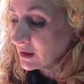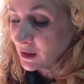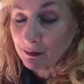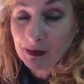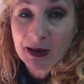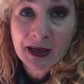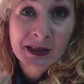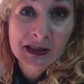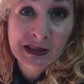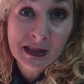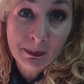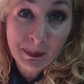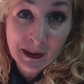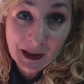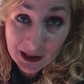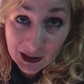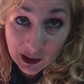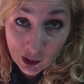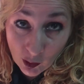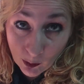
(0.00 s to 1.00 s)
que vas a ese
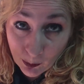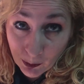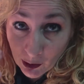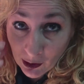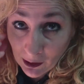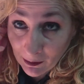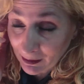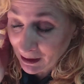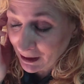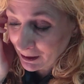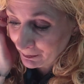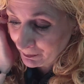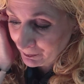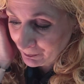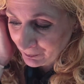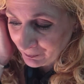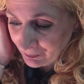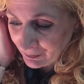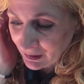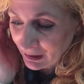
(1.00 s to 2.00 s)
país, lo pruebas
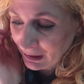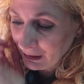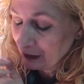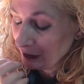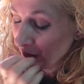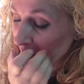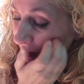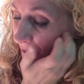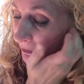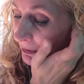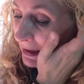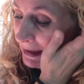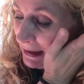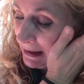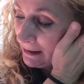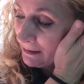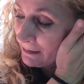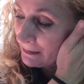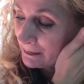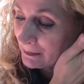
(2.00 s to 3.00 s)
y dices,
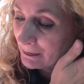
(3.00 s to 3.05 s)
vale.